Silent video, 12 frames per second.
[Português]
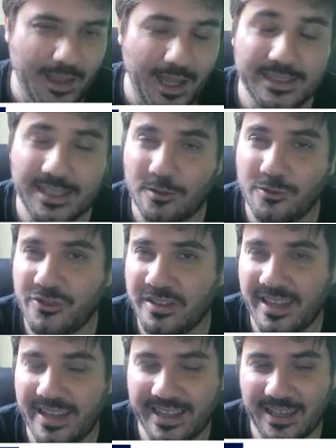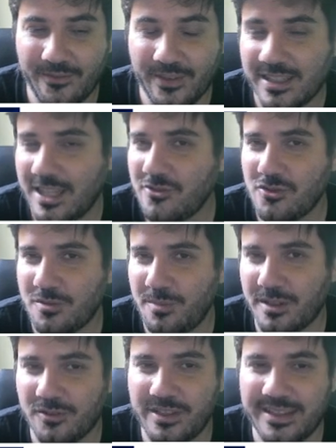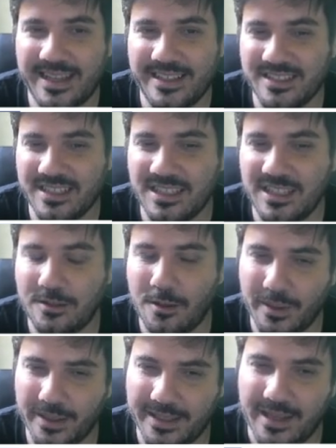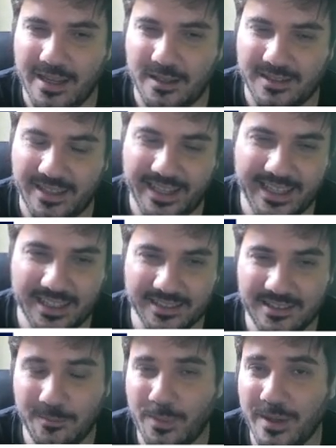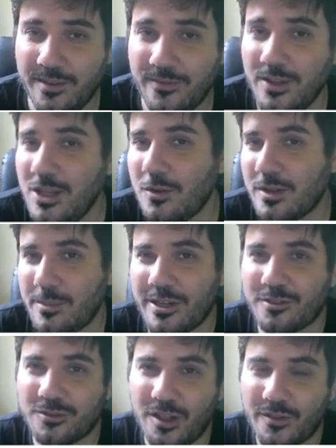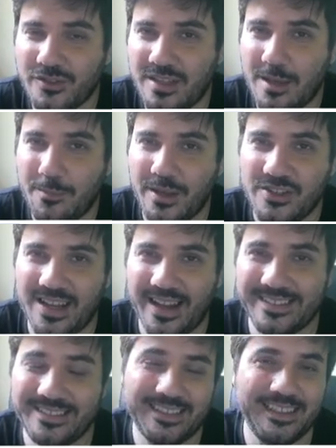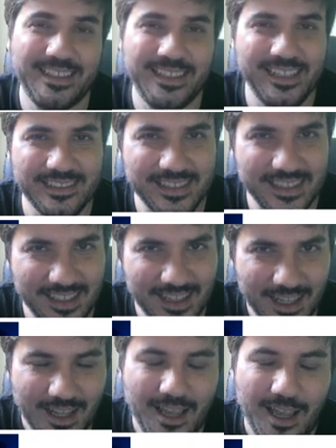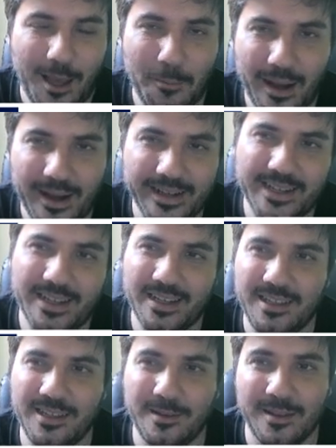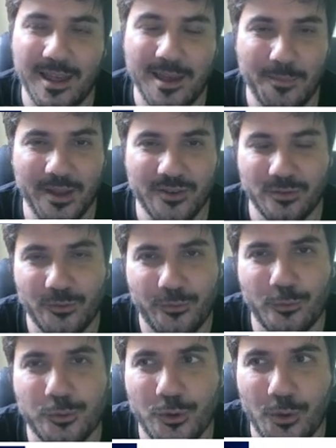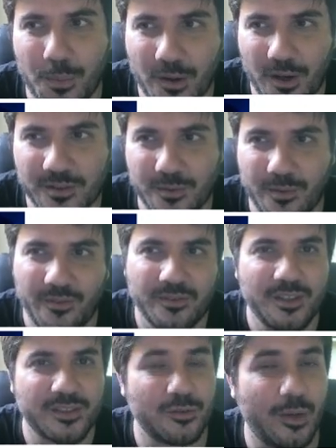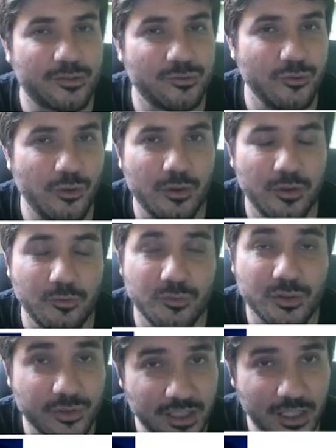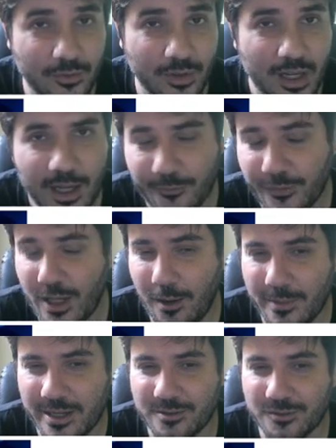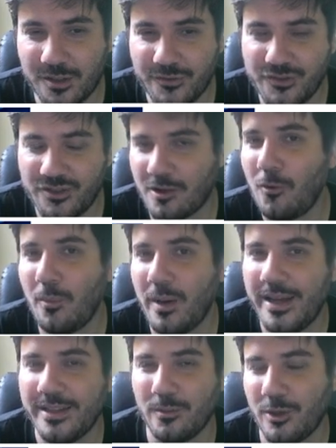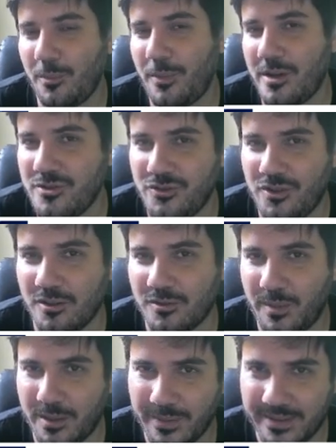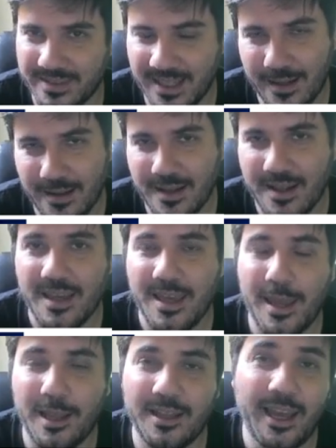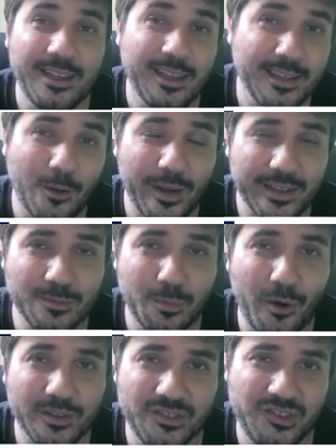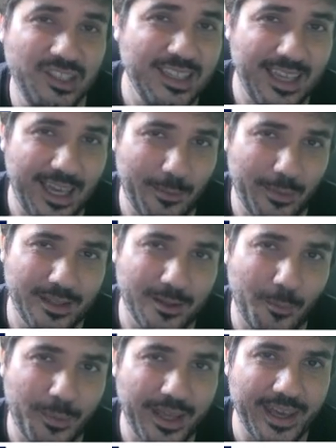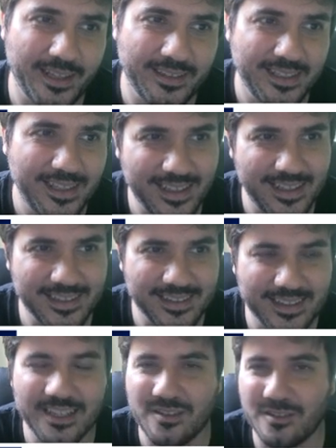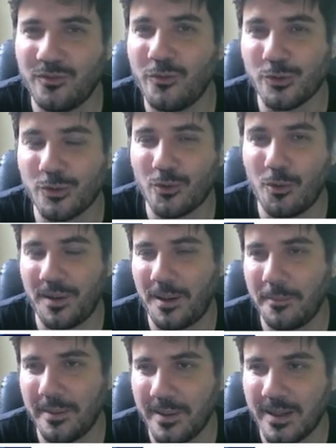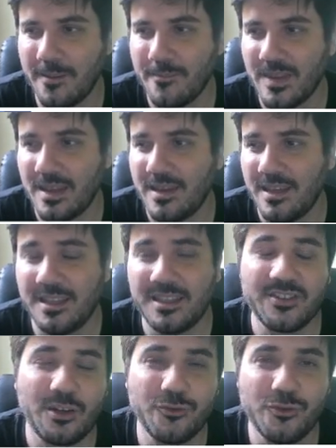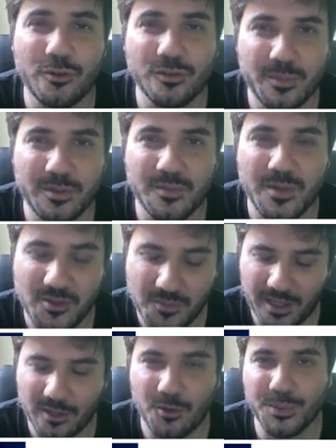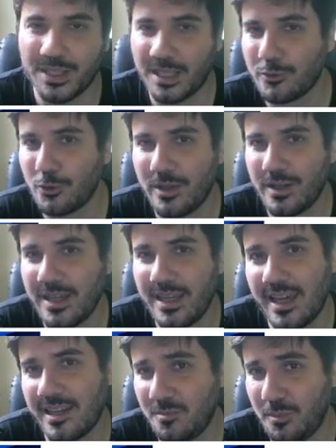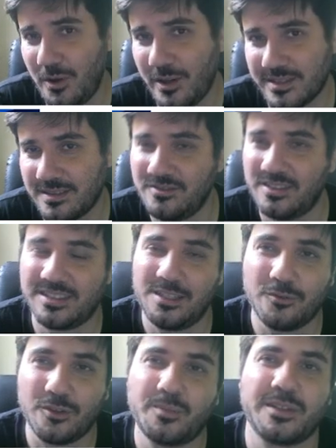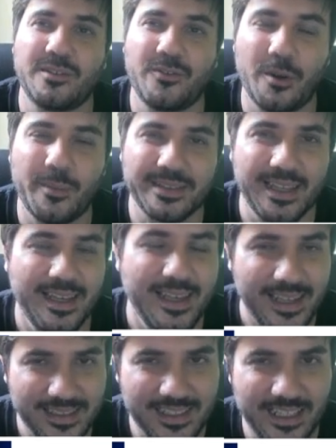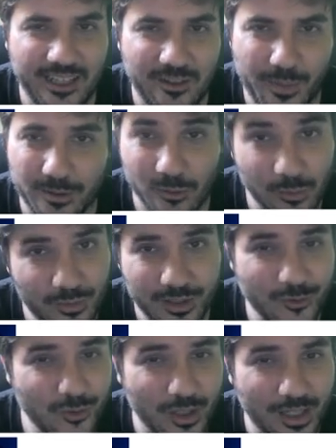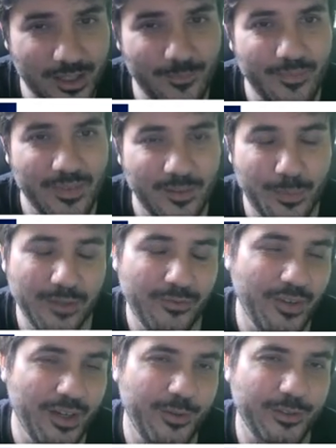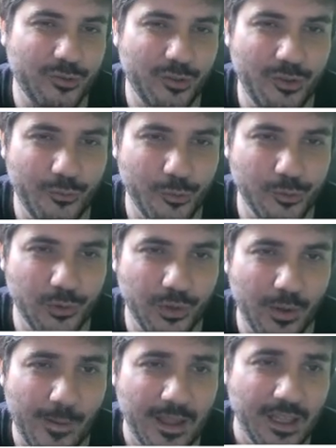Até onde será que é vantajoso para a Sony ter adquirido a Bang? Será que ela se preveniu que a Microsoft de repente adquirisse a marca e, de repente, no futuro próximo, transformasse o jogo em um exclusivo? Afinal, a Microsoft já comanda o monopólio de jogos para PC e, e ainda tem um Xbox de quebra. Então, para ela, seria interessante no futuro comprar a Bug e deixar o jogo simplesmente para computador e Xbox. Já seriam duas plataformas excelentes para todo mundo estar tá jogando, privando a Sony no futuro.